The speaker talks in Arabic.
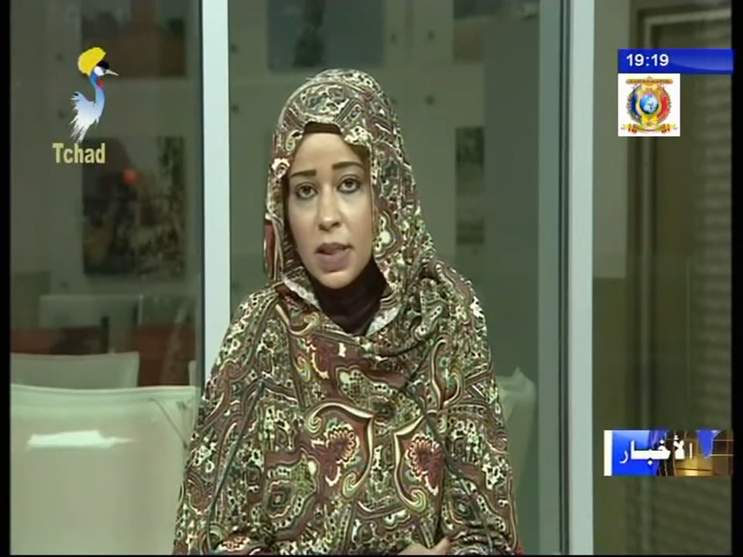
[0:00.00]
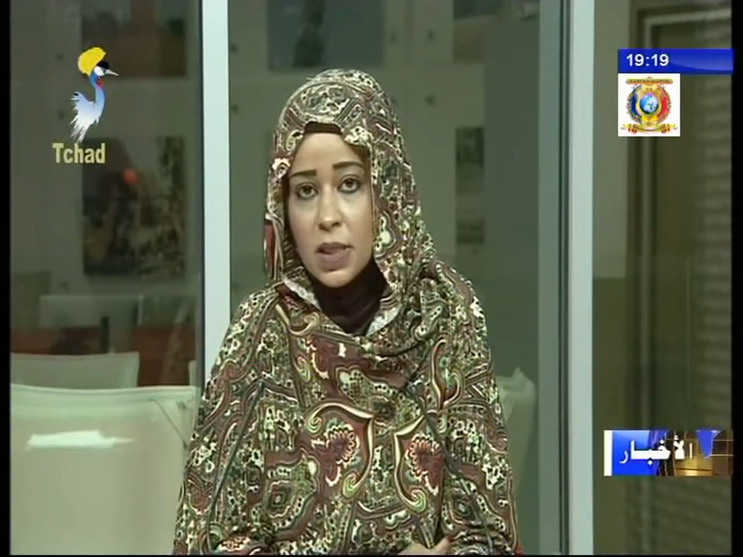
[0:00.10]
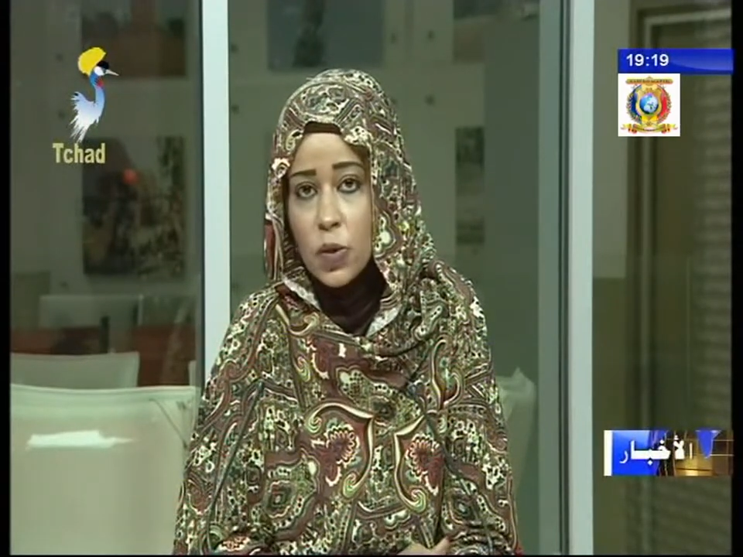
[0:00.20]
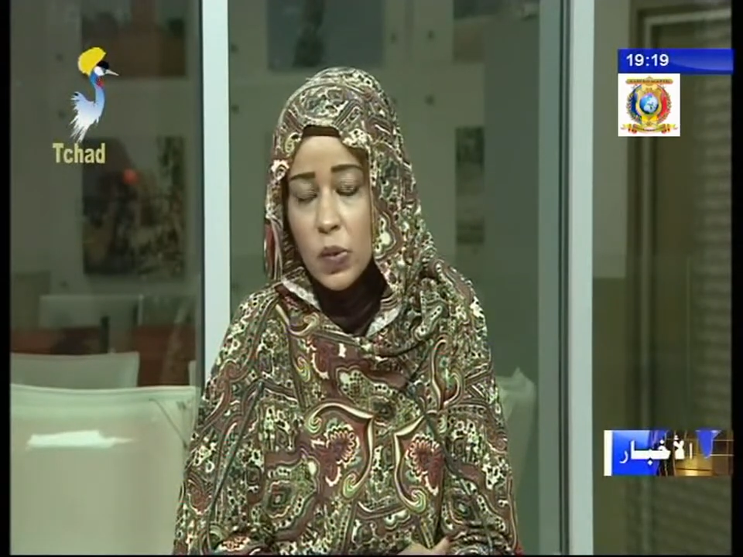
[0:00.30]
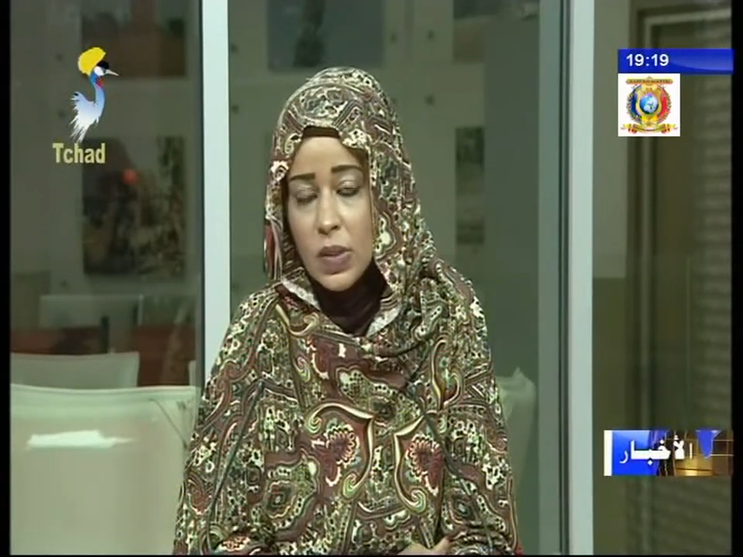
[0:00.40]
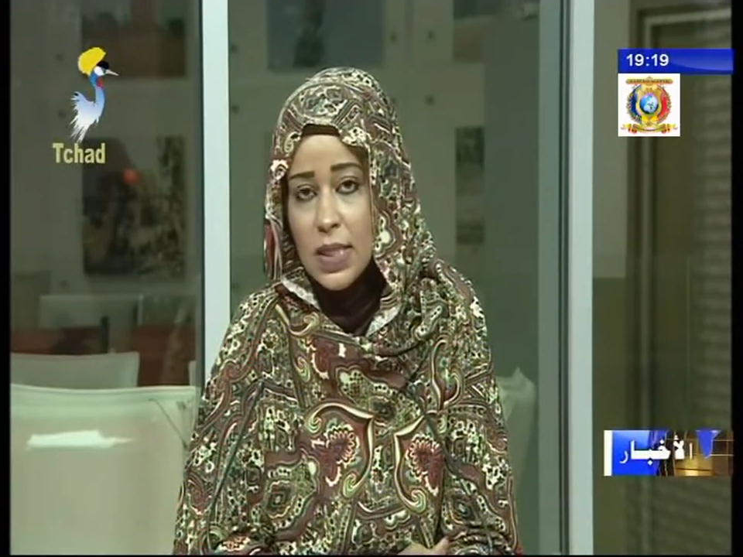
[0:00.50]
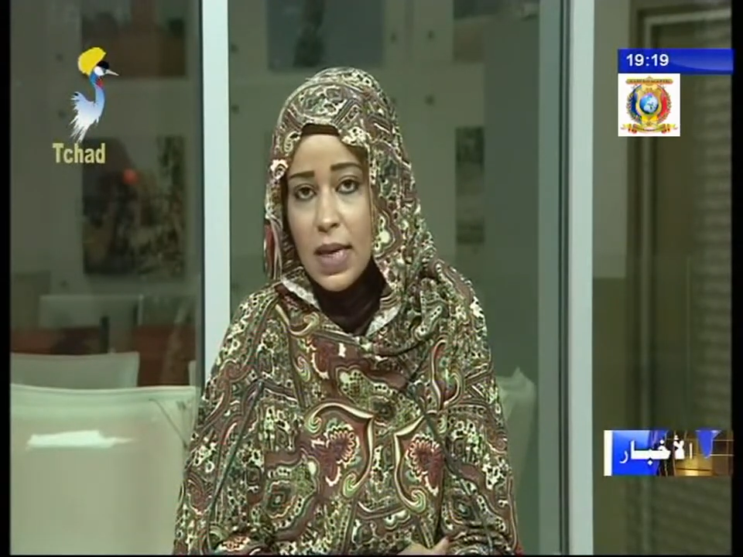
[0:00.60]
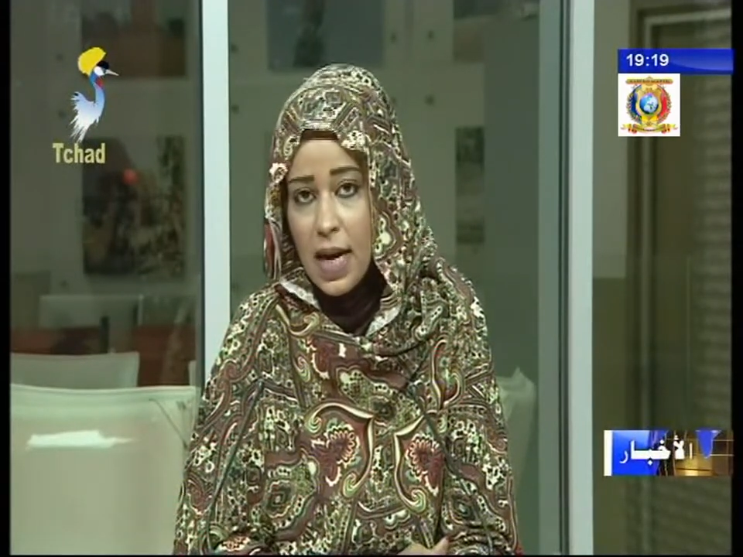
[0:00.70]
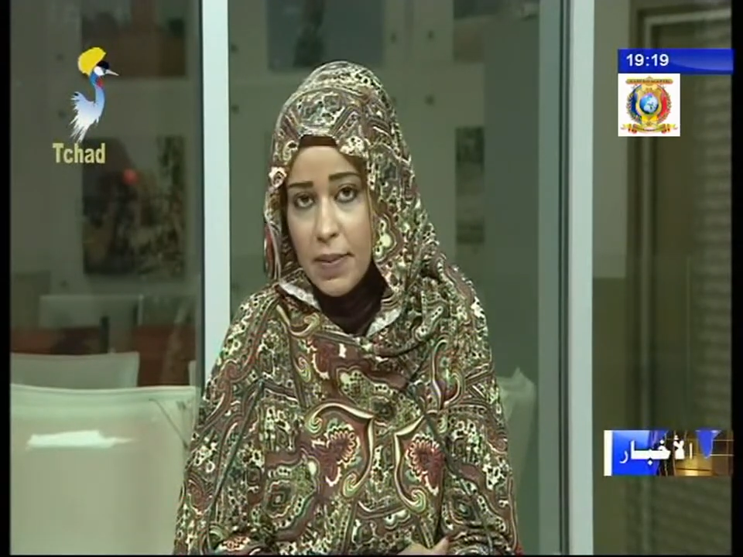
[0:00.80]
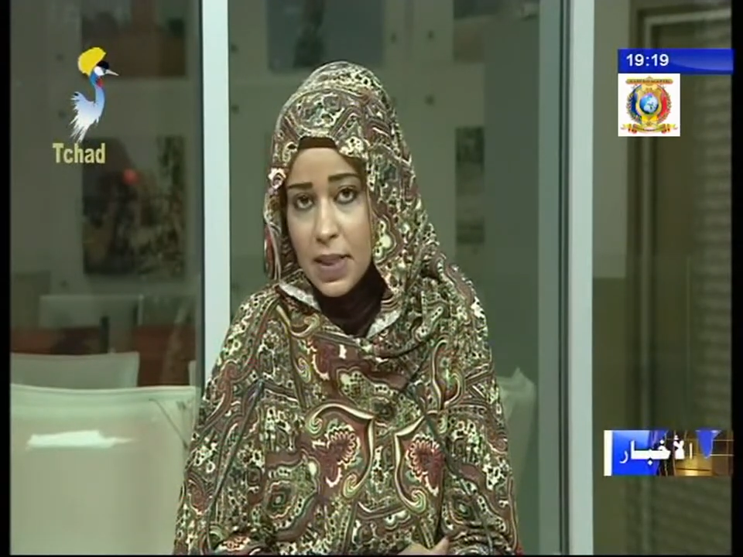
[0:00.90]
سنوسي
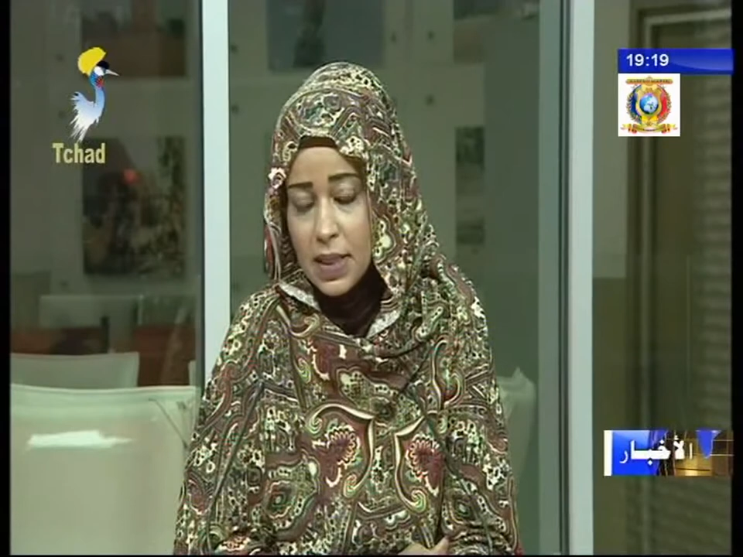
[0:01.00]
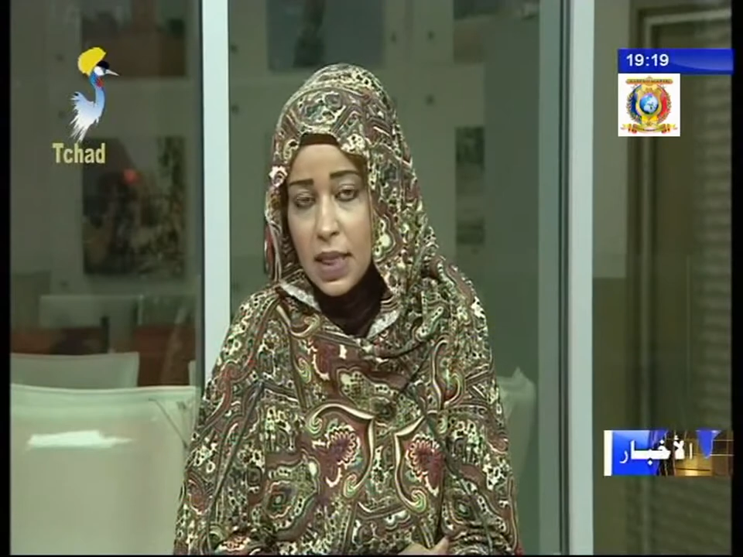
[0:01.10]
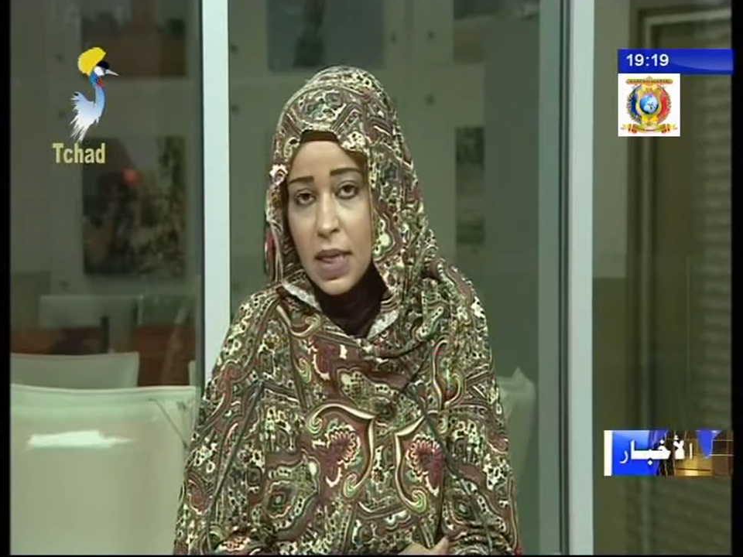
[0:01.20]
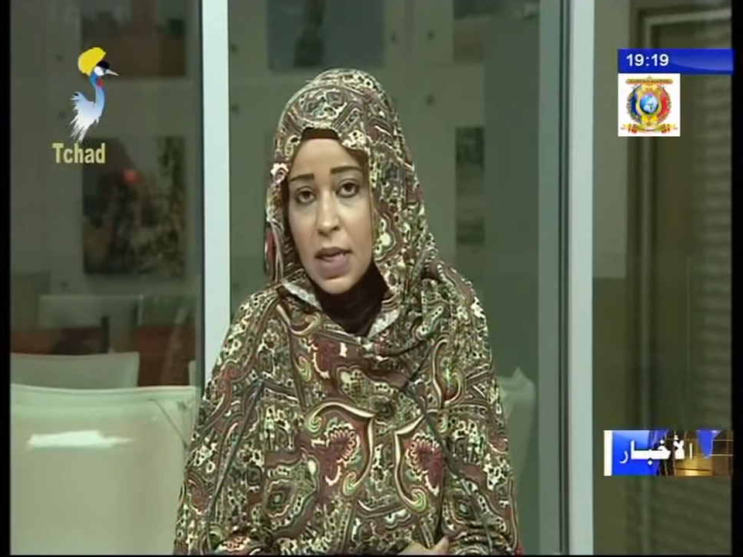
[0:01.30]
أحمد